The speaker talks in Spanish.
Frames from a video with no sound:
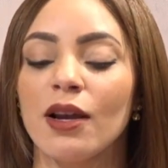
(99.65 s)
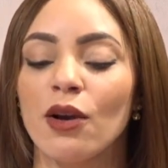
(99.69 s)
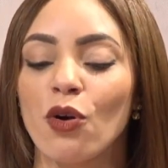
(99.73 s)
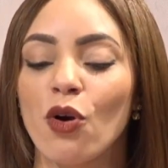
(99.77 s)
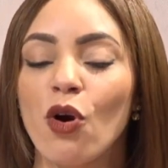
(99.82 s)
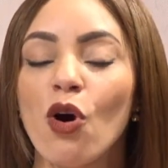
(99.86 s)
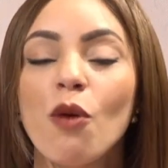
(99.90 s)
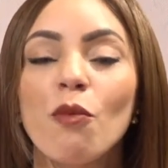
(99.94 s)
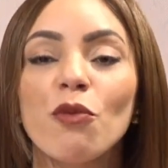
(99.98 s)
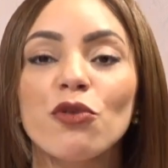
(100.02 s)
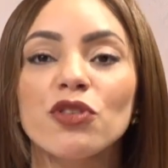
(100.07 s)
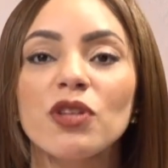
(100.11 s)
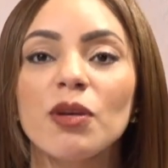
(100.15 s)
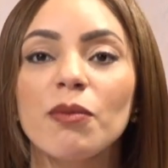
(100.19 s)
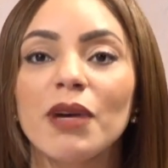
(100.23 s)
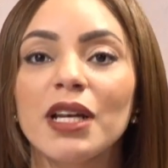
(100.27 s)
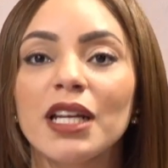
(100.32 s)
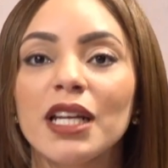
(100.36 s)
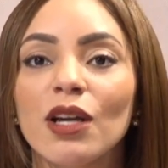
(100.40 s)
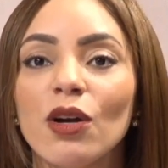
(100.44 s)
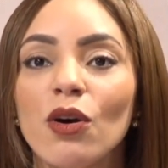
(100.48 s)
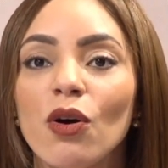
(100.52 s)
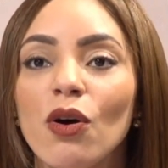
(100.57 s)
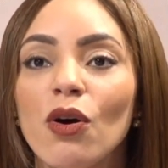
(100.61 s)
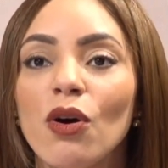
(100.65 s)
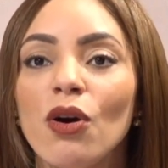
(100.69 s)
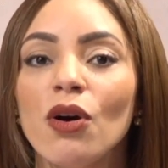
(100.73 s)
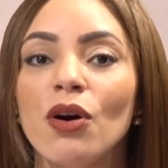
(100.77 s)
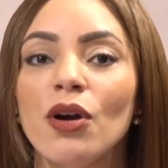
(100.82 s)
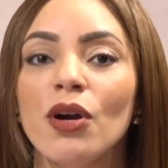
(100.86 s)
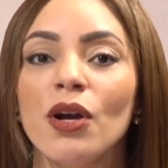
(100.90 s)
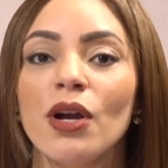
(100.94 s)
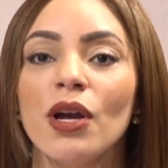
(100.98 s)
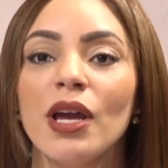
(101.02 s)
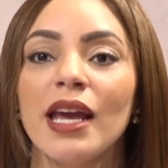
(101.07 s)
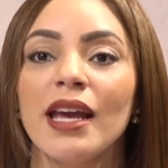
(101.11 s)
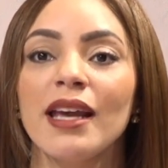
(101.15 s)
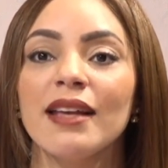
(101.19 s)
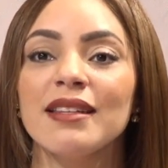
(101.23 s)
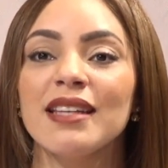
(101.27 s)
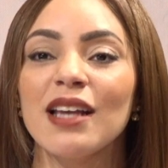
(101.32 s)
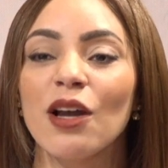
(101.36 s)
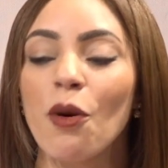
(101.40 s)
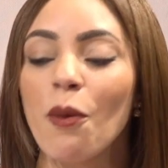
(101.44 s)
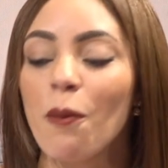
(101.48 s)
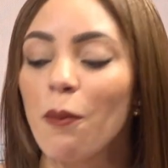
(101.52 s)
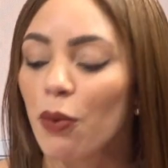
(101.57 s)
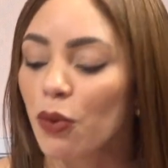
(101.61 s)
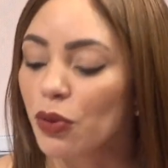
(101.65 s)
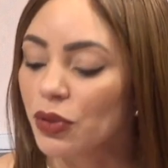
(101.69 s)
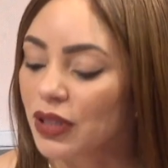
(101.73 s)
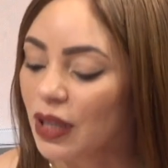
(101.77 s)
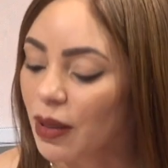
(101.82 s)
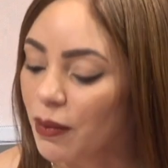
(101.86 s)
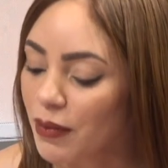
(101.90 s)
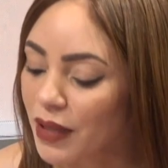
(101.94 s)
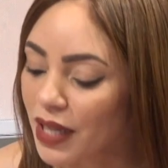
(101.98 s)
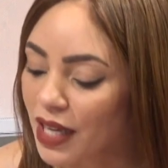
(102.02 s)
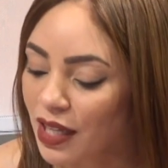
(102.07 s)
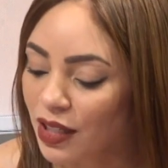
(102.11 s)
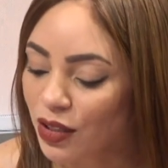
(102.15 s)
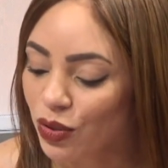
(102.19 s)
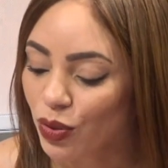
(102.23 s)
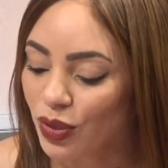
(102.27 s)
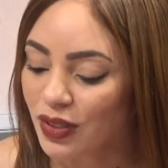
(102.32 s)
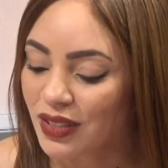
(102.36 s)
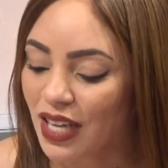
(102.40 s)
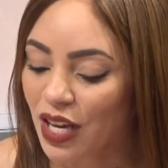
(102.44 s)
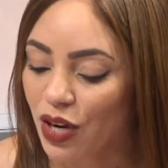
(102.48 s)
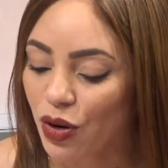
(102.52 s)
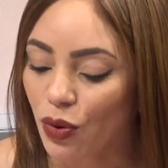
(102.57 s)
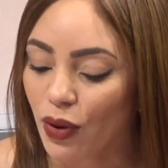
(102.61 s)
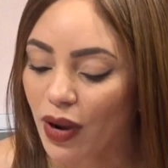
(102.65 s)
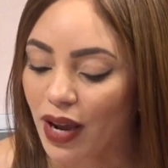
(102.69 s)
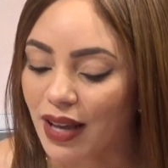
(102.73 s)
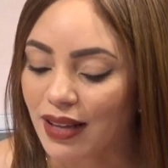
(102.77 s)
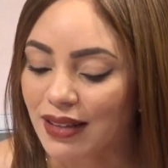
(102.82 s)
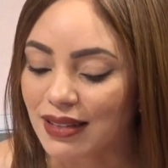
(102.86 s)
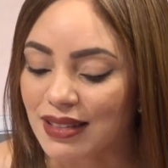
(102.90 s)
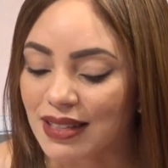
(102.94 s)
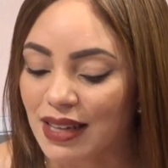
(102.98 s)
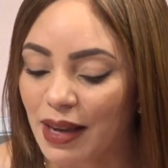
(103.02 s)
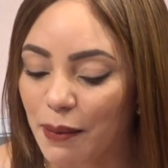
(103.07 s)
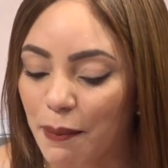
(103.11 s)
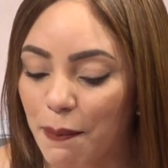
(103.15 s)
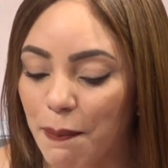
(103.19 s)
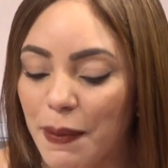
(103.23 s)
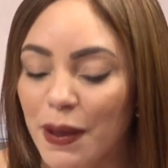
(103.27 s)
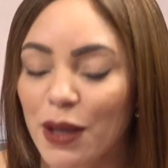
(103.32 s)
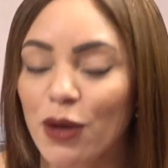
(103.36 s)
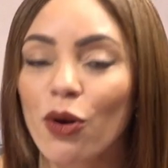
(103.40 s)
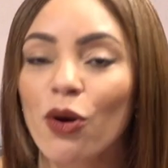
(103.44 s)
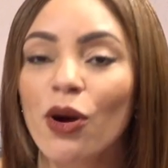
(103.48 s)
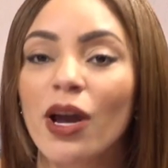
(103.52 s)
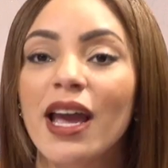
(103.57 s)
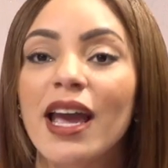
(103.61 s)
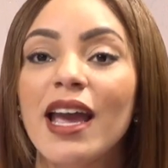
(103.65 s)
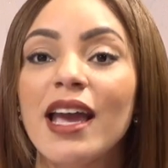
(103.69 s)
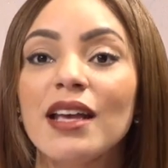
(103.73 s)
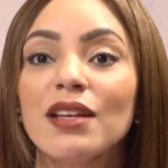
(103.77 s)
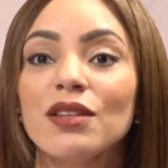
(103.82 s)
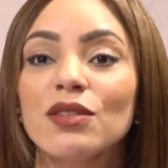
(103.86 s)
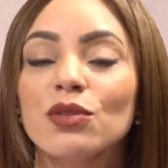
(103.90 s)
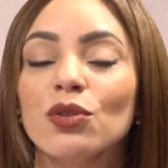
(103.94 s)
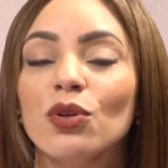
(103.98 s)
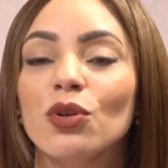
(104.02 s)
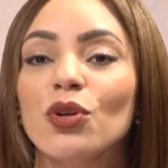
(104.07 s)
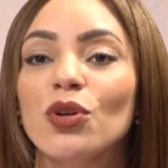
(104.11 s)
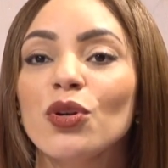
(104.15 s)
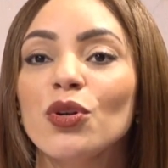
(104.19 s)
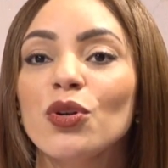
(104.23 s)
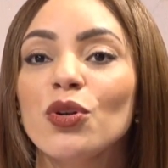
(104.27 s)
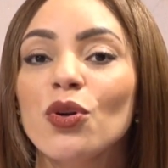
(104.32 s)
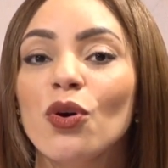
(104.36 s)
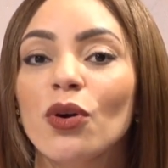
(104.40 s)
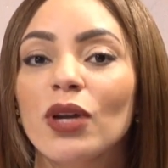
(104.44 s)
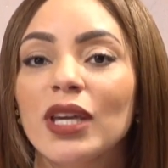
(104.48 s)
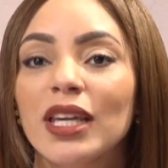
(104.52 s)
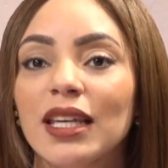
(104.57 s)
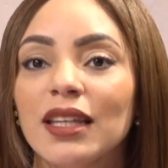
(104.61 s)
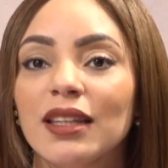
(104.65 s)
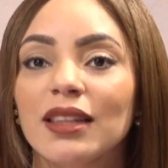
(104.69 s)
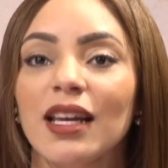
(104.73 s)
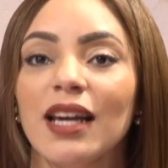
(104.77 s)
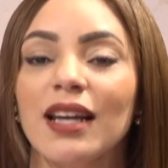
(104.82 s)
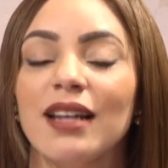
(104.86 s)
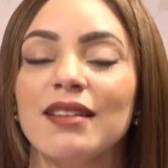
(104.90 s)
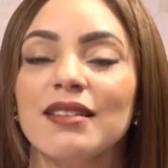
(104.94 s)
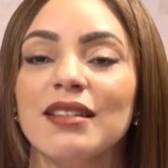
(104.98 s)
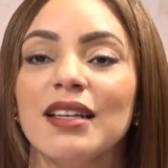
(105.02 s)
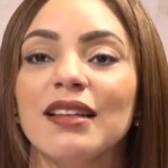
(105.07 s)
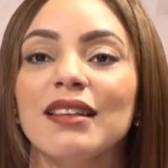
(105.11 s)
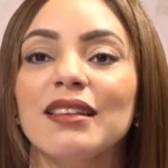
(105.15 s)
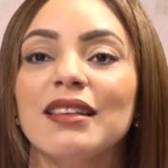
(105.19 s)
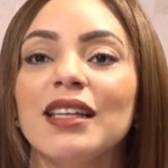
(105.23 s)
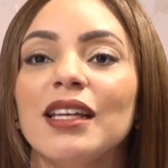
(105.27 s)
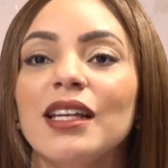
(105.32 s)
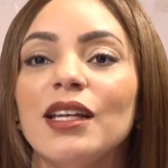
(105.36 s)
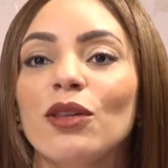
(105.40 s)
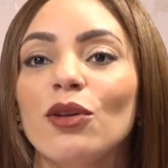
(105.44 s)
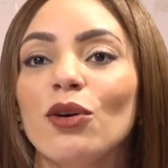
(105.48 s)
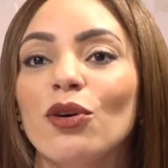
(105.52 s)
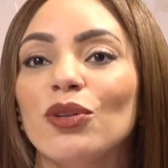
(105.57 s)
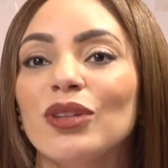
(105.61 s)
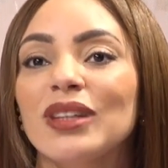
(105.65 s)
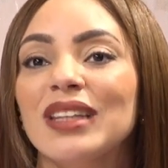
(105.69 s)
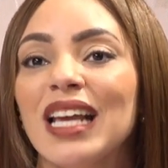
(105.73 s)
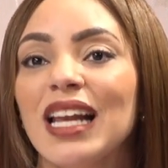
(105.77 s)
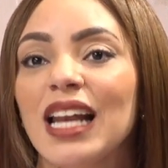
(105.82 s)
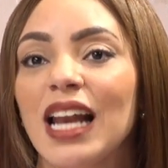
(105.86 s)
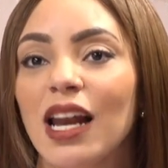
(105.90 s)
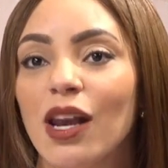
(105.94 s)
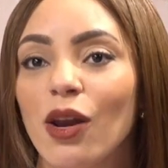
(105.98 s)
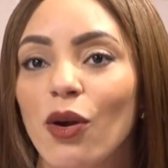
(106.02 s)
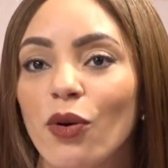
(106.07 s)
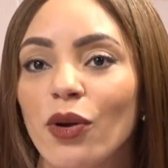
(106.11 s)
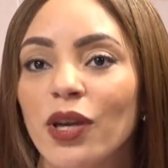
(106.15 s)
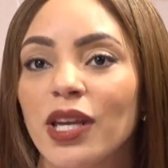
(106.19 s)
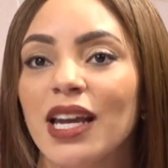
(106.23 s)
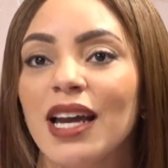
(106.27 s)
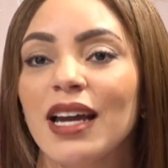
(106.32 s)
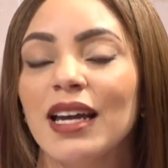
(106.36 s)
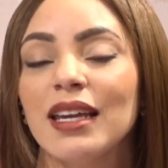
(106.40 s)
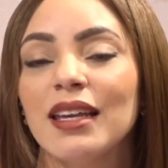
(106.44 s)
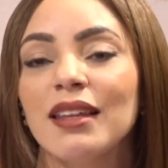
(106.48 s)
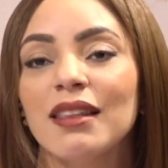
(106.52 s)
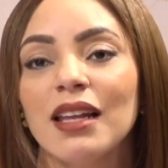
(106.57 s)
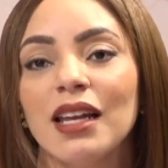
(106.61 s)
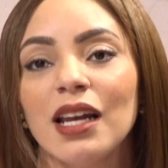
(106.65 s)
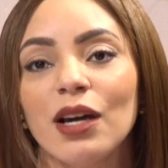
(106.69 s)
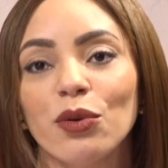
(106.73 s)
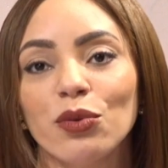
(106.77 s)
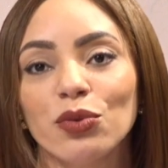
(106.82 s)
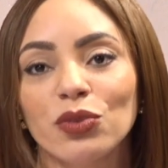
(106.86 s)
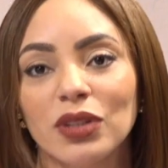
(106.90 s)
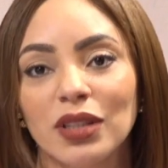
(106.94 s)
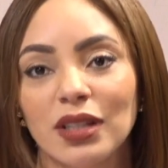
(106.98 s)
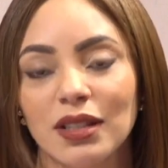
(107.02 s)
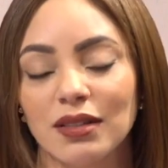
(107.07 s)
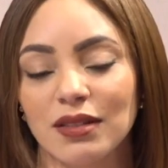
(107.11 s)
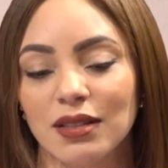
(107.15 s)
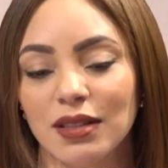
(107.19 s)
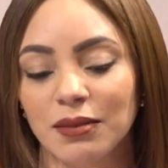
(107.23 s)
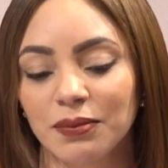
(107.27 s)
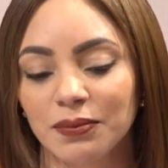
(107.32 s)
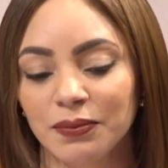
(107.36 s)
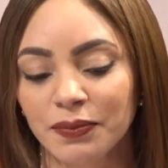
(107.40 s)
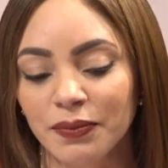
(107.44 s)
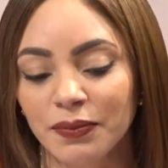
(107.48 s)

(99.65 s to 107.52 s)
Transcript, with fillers: cómo se manejó ese comportamiento, esa arrogancia, pero eso no quita el sentido de la lógica y de la justicia.